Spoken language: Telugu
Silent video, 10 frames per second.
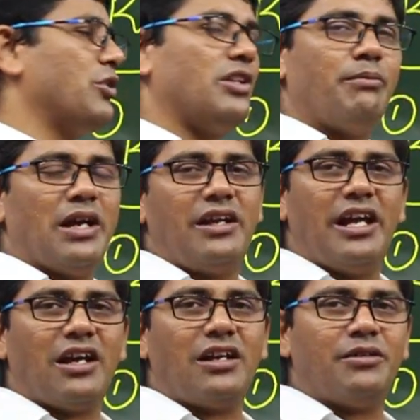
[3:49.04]
మొత్తం
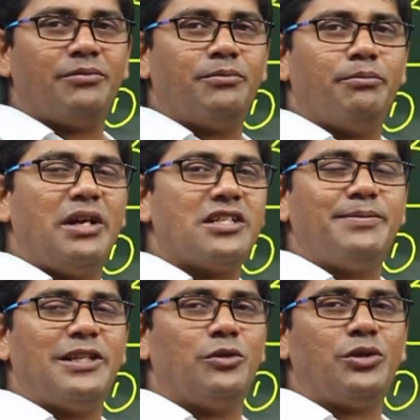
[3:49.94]
డయాగ్రామ్ బేస్
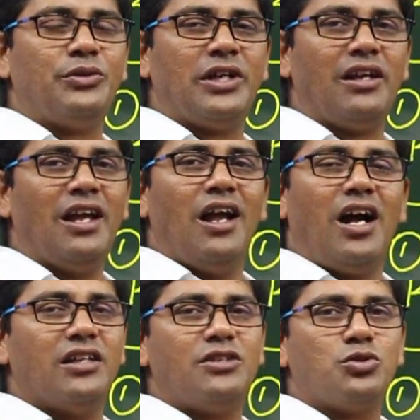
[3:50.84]
మీద ఉంటుంది
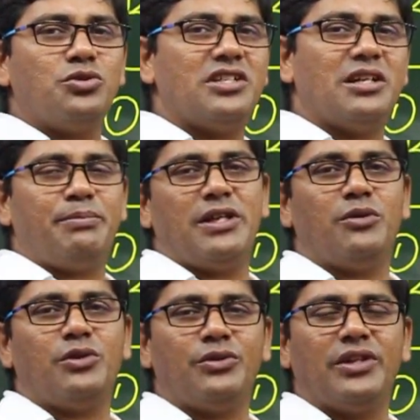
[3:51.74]
అది చూసి చెప్పేదే
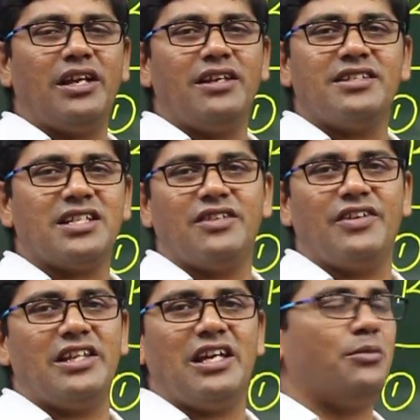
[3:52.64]
ఉంటుంది
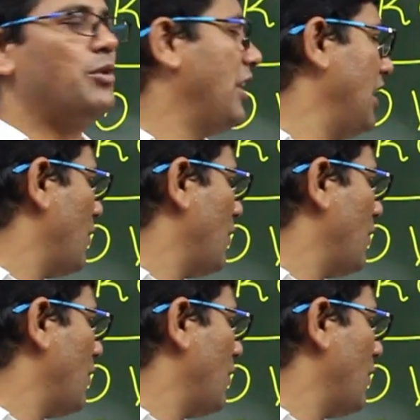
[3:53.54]
చదివేది ఏముండదు